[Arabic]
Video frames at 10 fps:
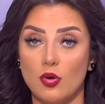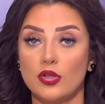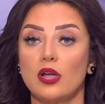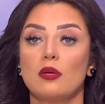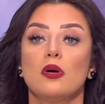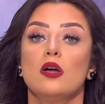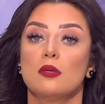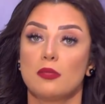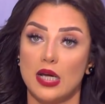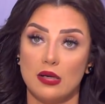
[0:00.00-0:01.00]
محترمه
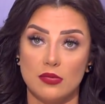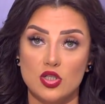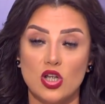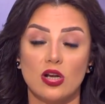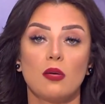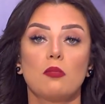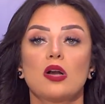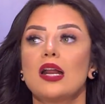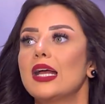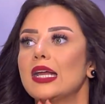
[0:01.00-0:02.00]
ما كلمناش غير كام
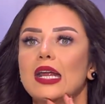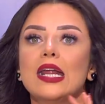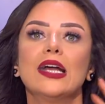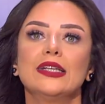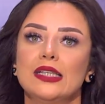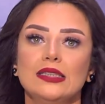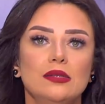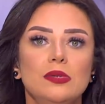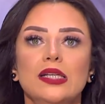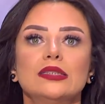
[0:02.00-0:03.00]
مره لكن انا احساسي
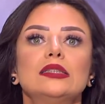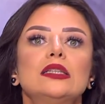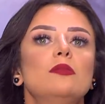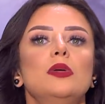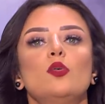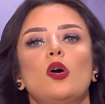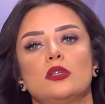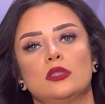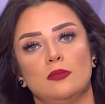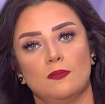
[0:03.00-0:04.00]
بيه احساس كبير
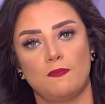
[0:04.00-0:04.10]
وعظيم